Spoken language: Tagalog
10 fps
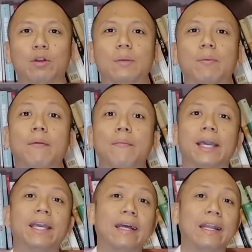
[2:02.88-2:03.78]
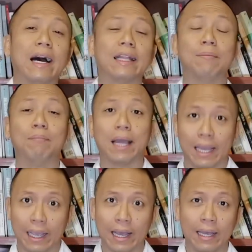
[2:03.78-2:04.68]
Pero sa pamamagitan ng ating
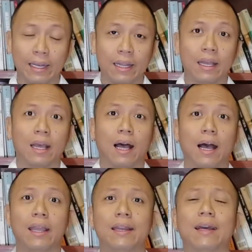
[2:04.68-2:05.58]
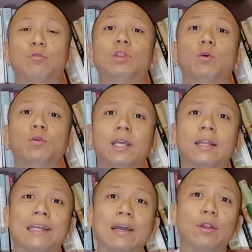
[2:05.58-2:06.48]
bayanihan, ay unti-unti
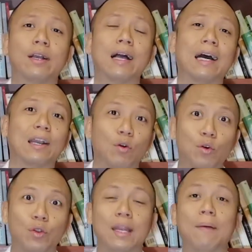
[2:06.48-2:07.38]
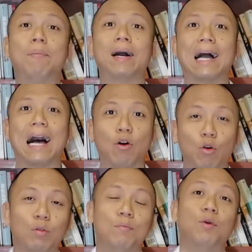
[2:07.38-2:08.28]
na tayo nagkakaroon ng
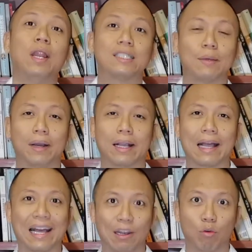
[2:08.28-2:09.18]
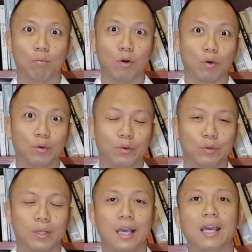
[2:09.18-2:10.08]
pag-ahon mula sa pagkakalugmok.
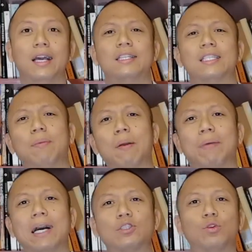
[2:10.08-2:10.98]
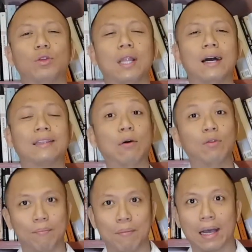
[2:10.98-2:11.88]
Sa pagpasok ng
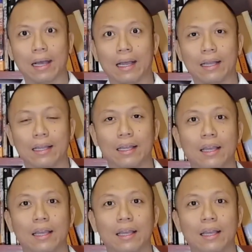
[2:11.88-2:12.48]
taon ng baka,